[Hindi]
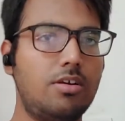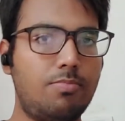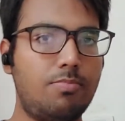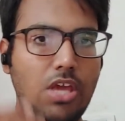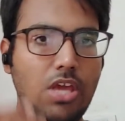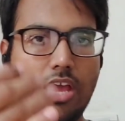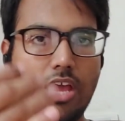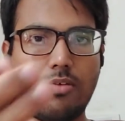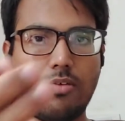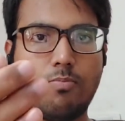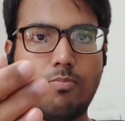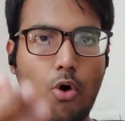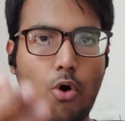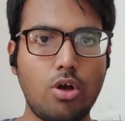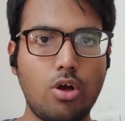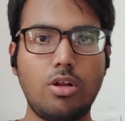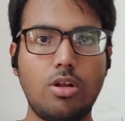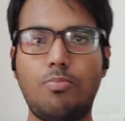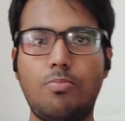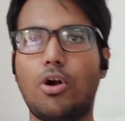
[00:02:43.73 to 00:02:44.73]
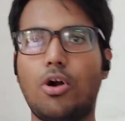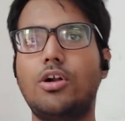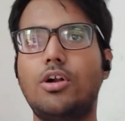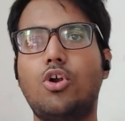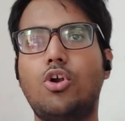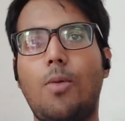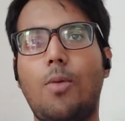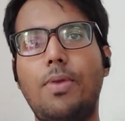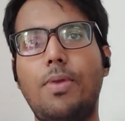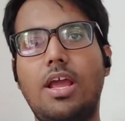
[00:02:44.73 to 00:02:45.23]
भी एक बहुत इंपॉर्टेंट
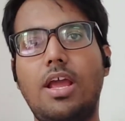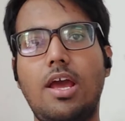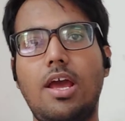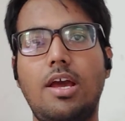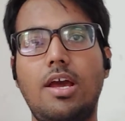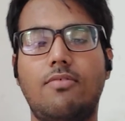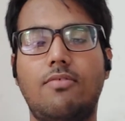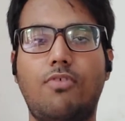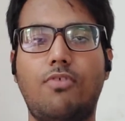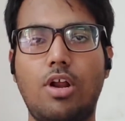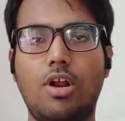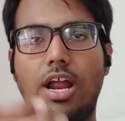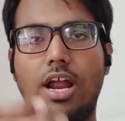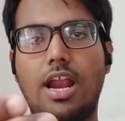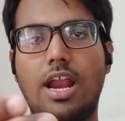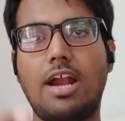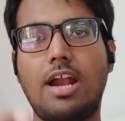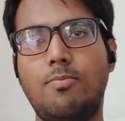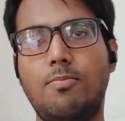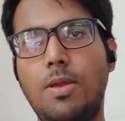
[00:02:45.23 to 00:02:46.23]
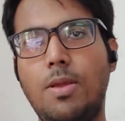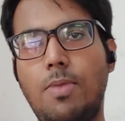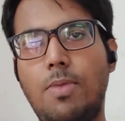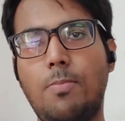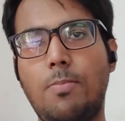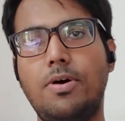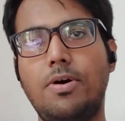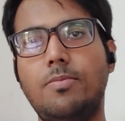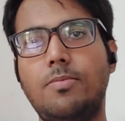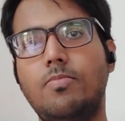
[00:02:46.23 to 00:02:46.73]
टॉपिक है फॉर एनाटमी
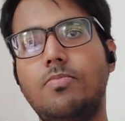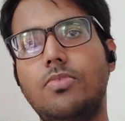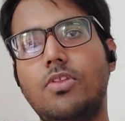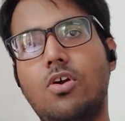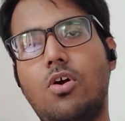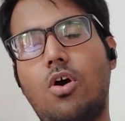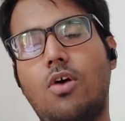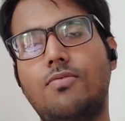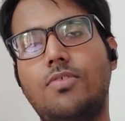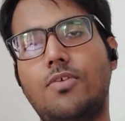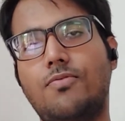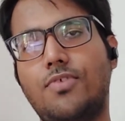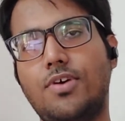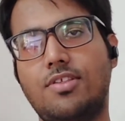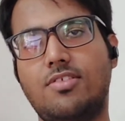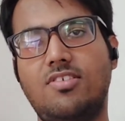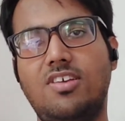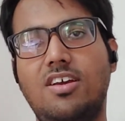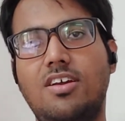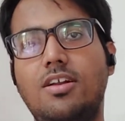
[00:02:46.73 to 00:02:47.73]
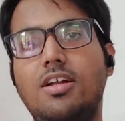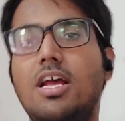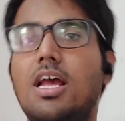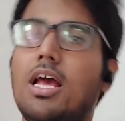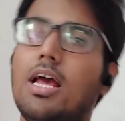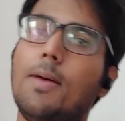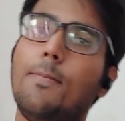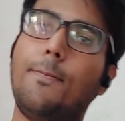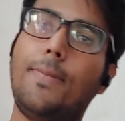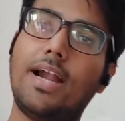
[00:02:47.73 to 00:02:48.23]
पेपर ऑफ द फर्स्ट ईयर
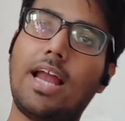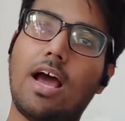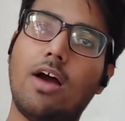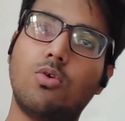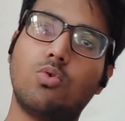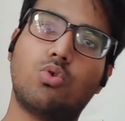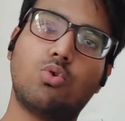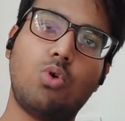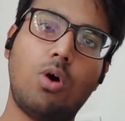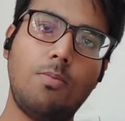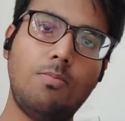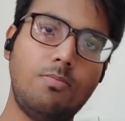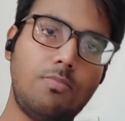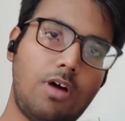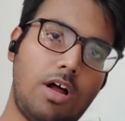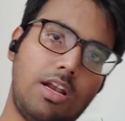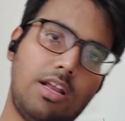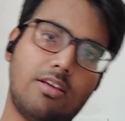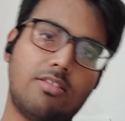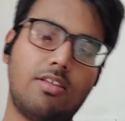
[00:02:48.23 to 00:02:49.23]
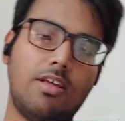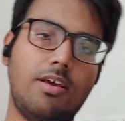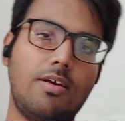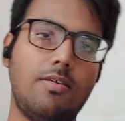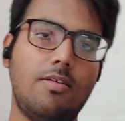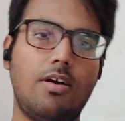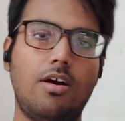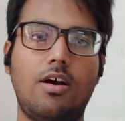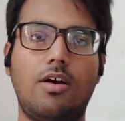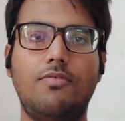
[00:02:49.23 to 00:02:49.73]
बट हाँ उसको हम अलग से
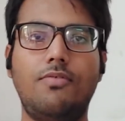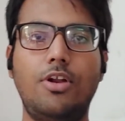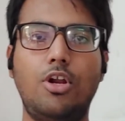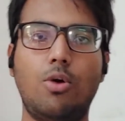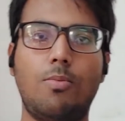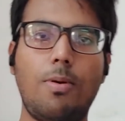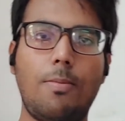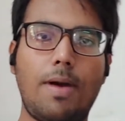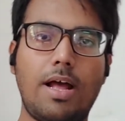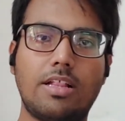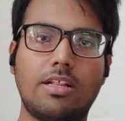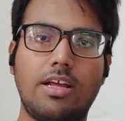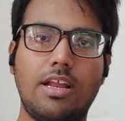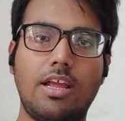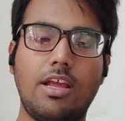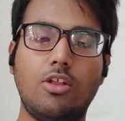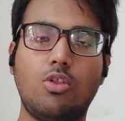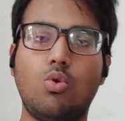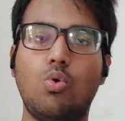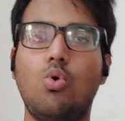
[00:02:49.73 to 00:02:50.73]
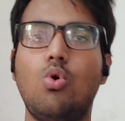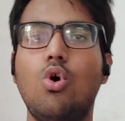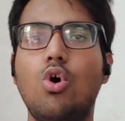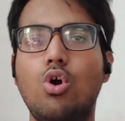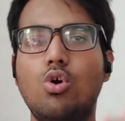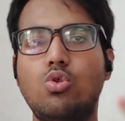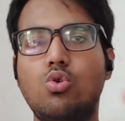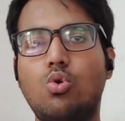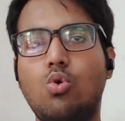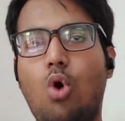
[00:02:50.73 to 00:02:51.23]
वीडियो में बात करेंगे तो
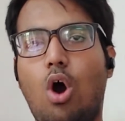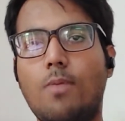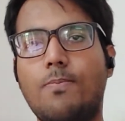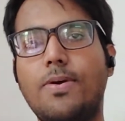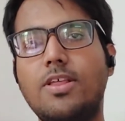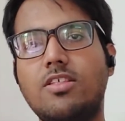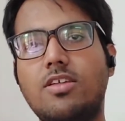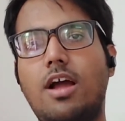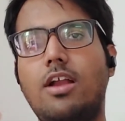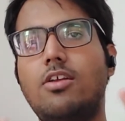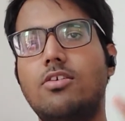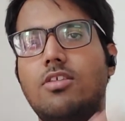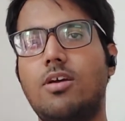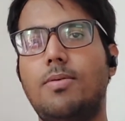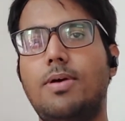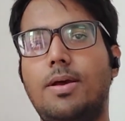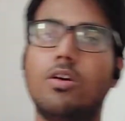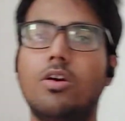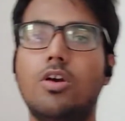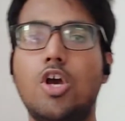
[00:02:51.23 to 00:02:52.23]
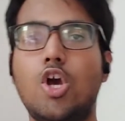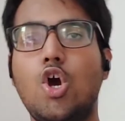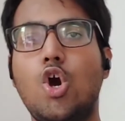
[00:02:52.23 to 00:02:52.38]
जो कॉर्पस कैलोजम है